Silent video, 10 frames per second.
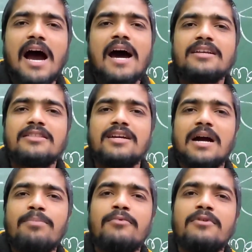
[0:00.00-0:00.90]
आज तक
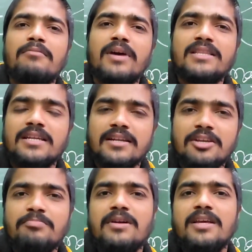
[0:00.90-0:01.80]
आप लोग मैथ
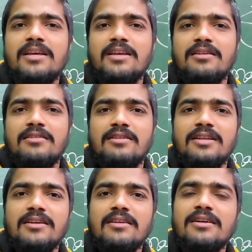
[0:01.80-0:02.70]
नहीं पढ़े हैं
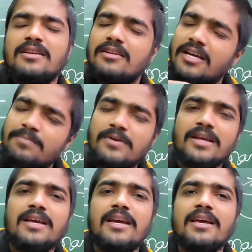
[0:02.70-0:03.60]
ठीक है ना नहीं
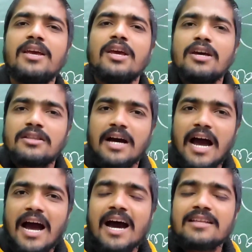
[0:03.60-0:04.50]
पढ़े हैं तो
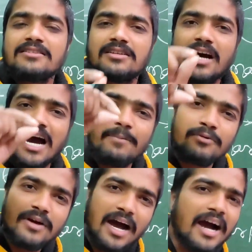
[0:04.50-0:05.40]
आज आप
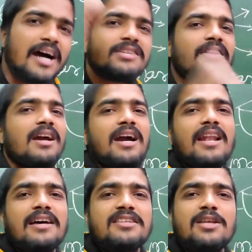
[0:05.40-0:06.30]
लोग आज वाला
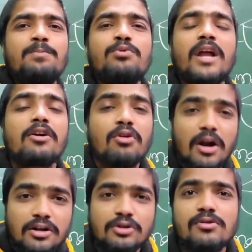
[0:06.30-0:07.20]
क्लास यदि पूरा
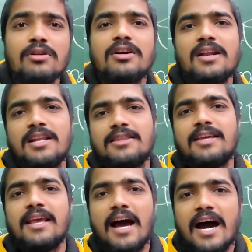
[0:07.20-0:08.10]
कंट्रोल कर लेते
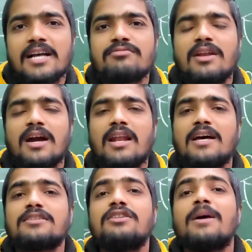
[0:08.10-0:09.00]
हैं आज वाला
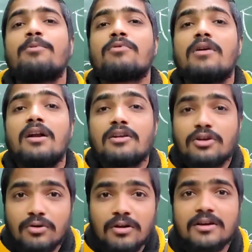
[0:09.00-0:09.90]
क्लास यदि आप लोग
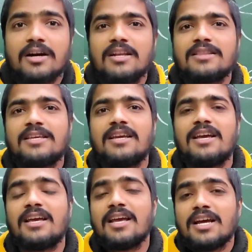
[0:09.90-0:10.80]
कंट्रोल कर लेते
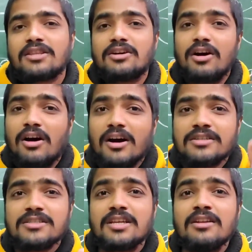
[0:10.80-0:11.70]
हैं तो
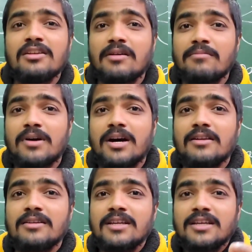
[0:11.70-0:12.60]
80
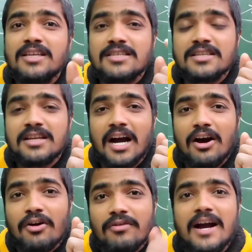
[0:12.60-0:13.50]
नंबर किसी का
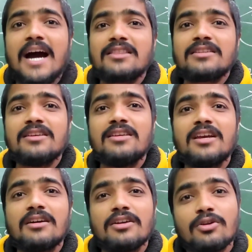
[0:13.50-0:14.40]
औकात नहीं
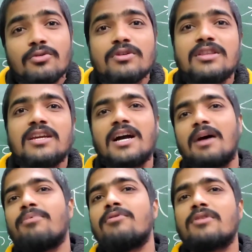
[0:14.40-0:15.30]
है ना कि रोक देगा
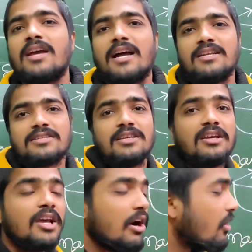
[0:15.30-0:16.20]
आप लोग के आने से
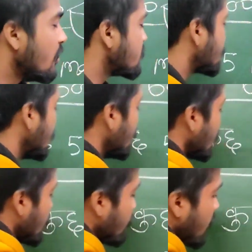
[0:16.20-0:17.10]
80
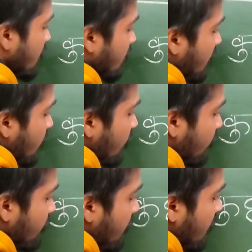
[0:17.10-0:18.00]
नंबर
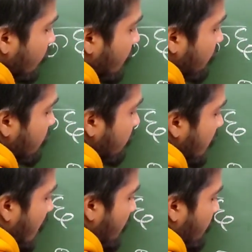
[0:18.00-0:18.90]
मिनिमम
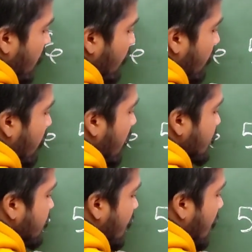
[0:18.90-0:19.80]
आपका
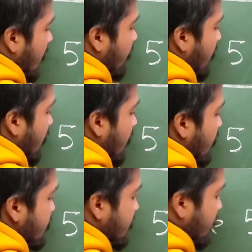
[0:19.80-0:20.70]
मार्क्स आने वाला है
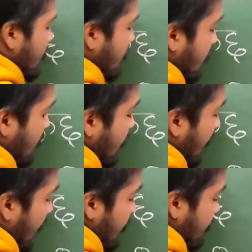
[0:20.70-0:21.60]
इसके
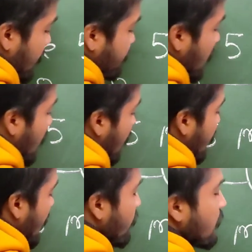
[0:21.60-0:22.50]
क्लास में
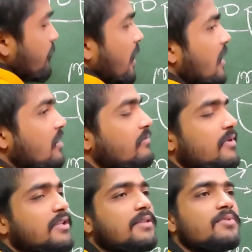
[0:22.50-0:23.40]
यानी आप लोग 12
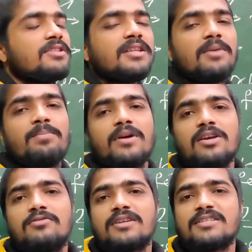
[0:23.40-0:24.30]
मंथ में जितना
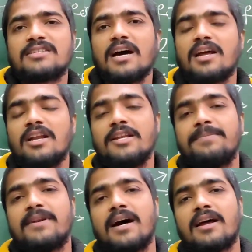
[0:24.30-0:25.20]
पढ़े होंगे सारा
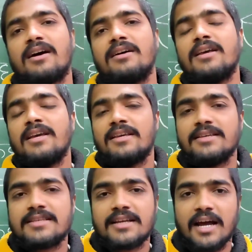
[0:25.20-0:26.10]
निपटारा
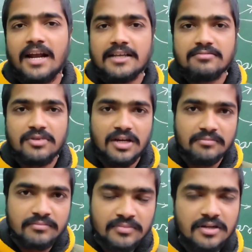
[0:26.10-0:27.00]
इसी क्लास में
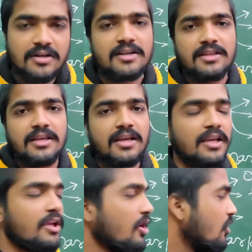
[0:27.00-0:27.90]
हम कर
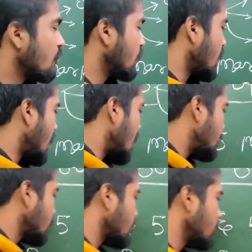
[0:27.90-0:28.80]
देंगे और
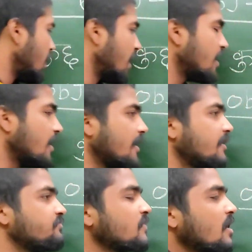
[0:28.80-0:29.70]
आप लोगों को आना है